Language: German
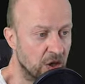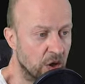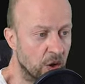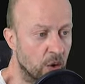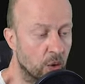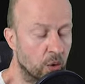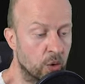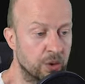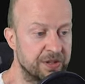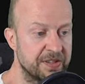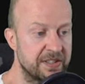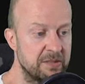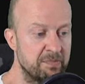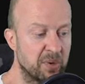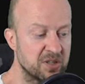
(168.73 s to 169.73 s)
Und
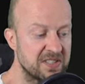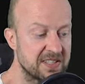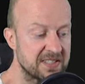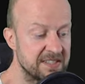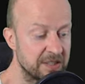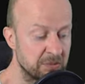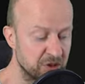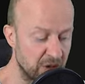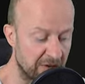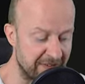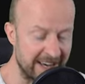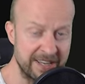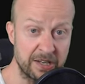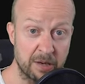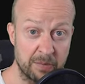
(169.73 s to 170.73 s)
die Bosse sind immer nur auf
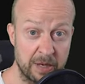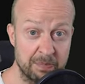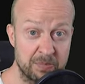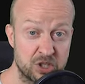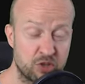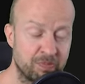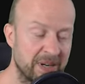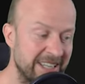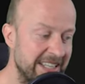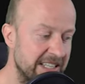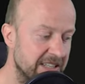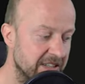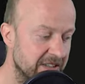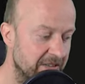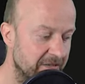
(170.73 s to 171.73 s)
einer Map, sprich
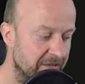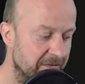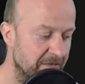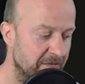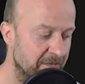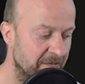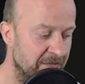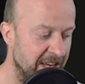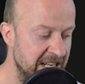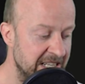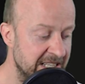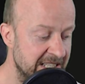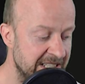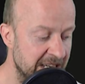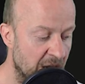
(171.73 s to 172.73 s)
wenn
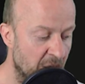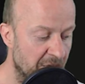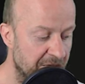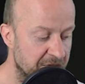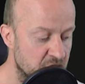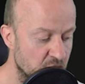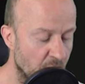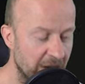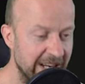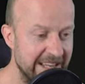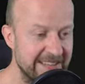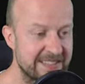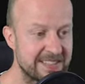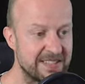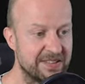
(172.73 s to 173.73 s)
die auf
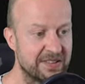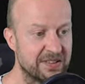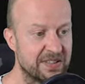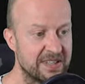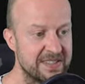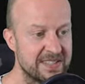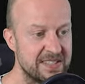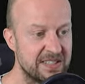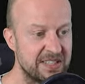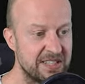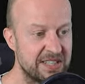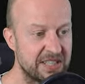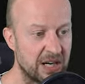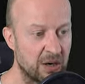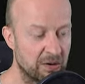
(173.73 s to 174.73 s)
Shoreline sind, dann sind die
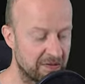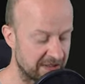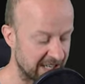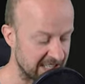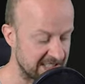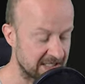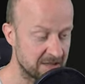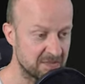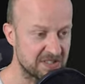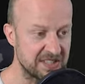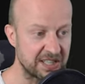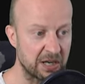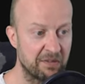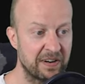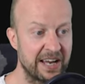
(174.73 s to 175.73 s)
nicht auf Customs,
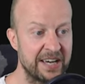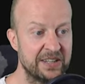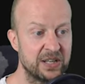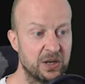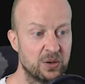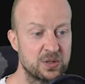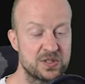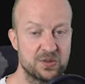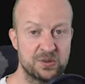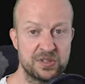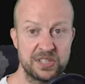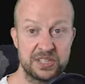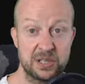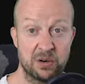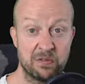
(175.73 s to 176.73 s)
nicht auf Lighthouse und
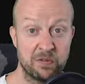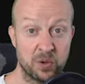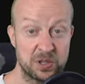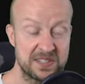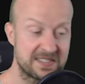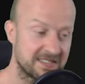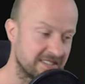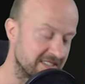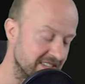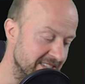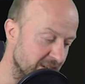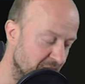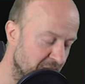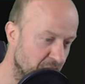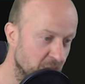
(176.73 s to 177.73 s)
nicht auf Woods. Sind sie
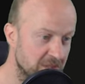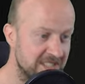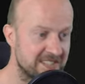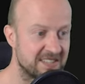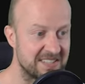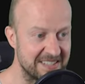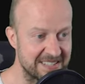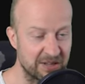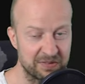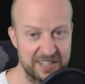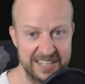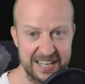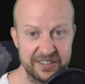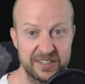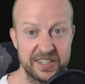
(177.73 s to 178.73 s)
auf Woods, sind sie auf den
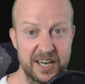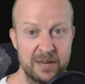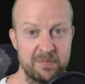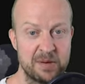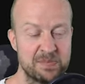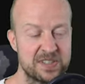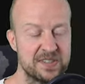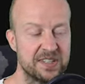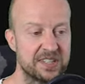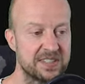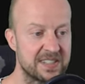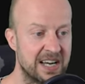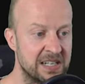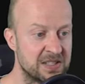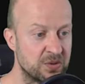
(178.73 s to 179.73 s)
anderen drei Maps nicht.
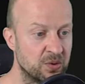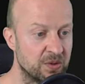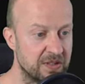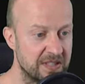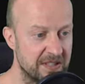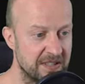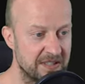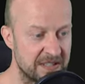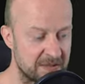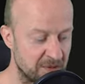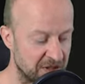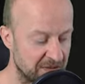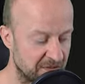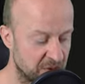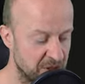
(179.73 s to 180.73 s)
Also es
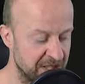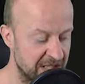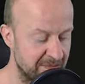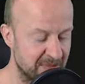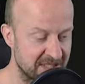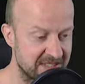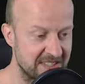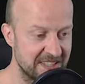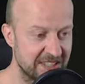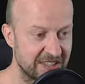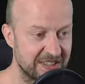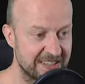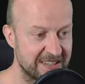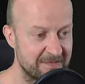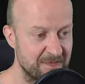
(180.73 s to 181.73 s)
wird wohl nicht passieren,